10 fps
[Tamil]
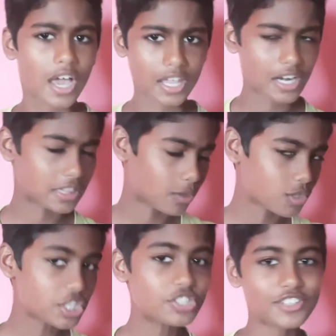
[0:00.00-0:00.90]
அதனால் இந்த
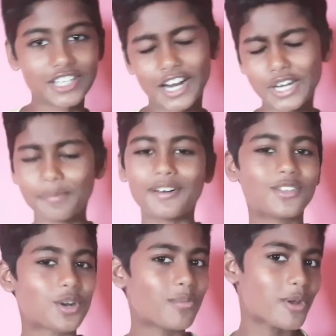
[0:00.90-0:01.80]
கொஷின்ஸ் வந்து கண்டிப்பாக
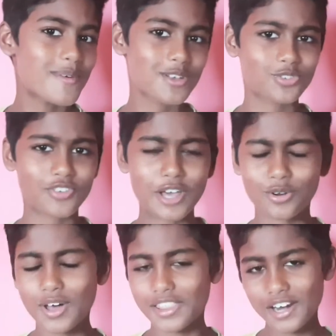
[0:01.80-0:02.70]
வந்து ரொம்ப ரொம்ப யூஸ்ஃபுல்லாக
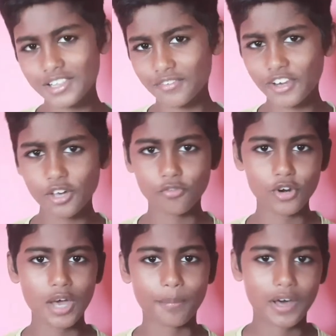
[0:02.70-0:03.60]
இருக்கும் அதனால் இந்த வீடியோ
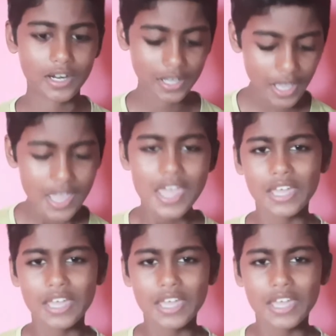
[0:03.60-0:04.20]
ஃபுல்லாக பாருங்கள்